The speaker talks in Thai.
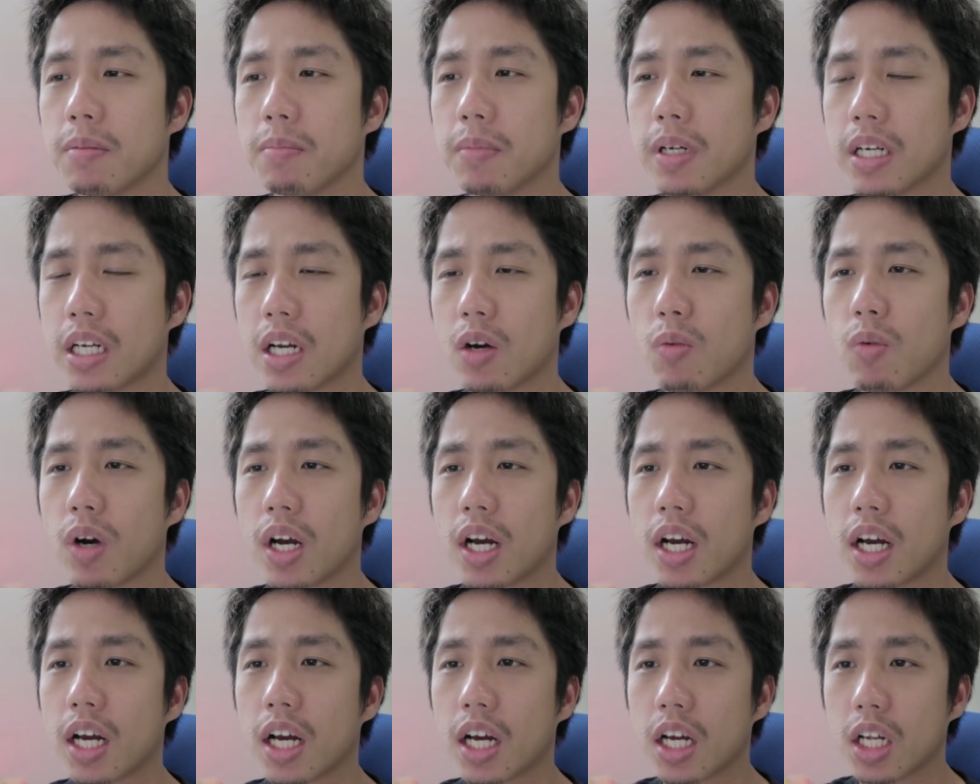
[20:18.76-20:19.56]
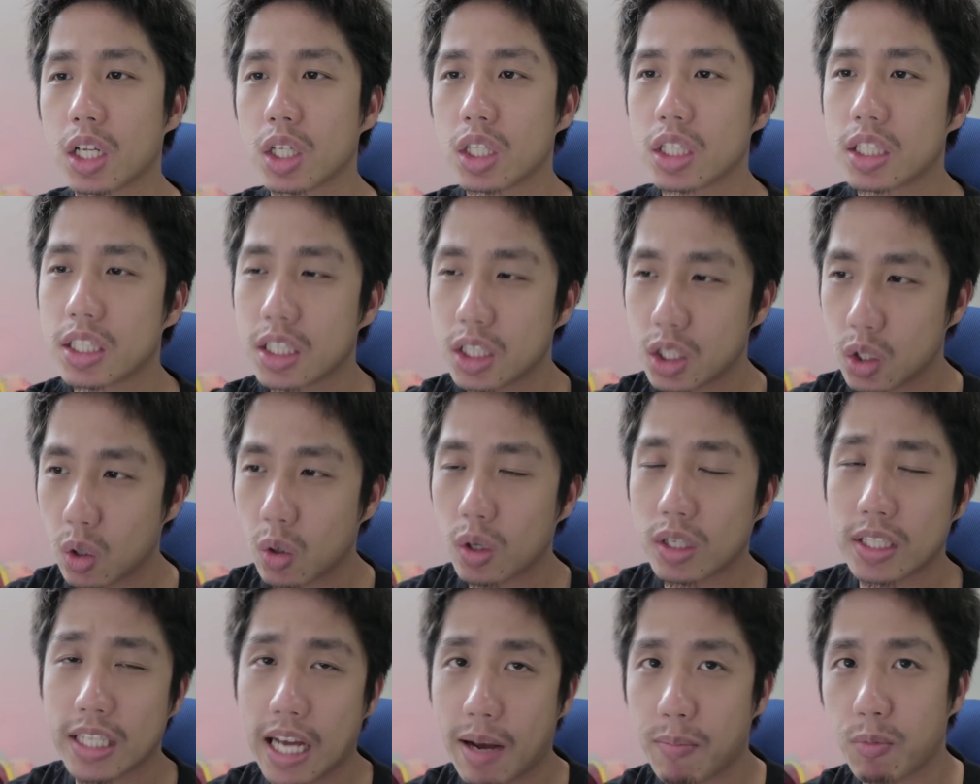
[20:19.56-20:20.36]
เหมือนกับว่าโด
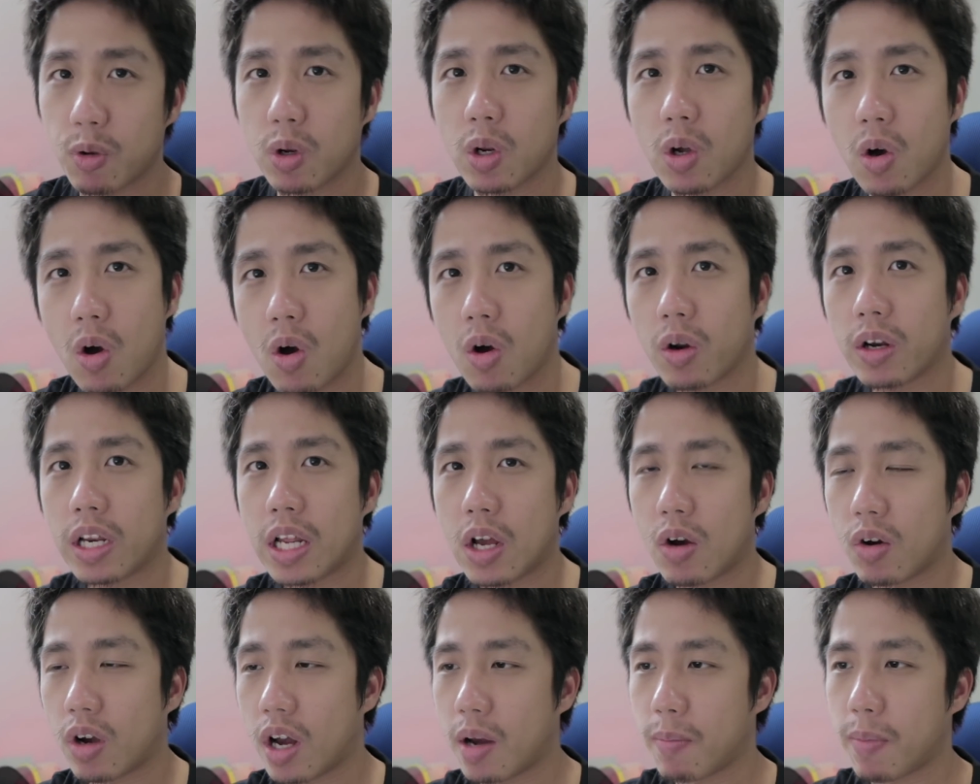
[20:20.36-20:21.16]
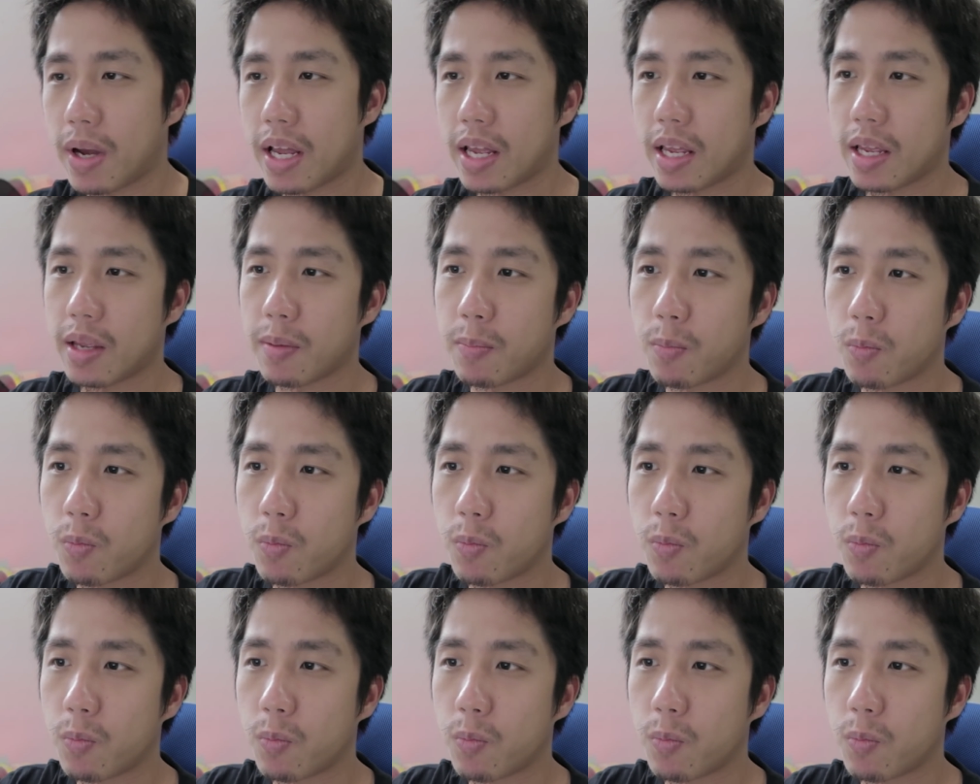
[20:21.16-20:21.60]
นจับอยู่ในห้องเดียวกับไอ้